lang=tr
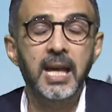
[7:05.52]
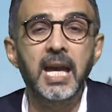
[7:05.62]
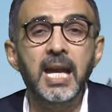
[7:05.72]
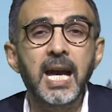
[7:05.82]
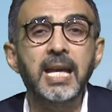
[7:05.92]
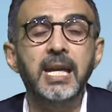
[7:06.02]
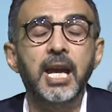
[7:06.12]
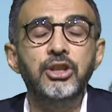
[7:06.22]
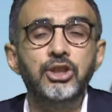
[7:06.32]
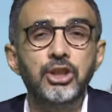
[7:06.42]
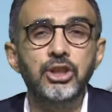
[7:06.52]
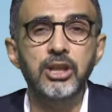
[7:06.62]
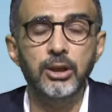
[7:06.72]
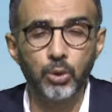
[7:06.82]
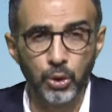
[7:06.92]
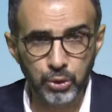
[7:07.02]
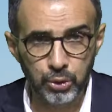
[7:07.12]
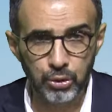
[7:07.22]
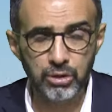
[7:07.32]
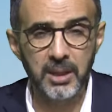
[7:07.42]
Eğer eşinizle,
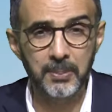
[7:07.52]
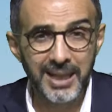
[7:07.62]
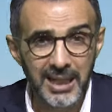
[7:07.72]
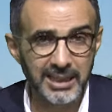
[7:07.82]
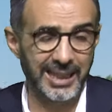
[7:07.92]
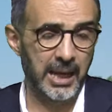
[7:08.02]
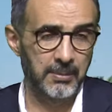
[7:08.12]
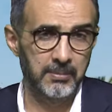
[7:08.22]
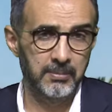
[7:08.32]
dostunuzla birlikte,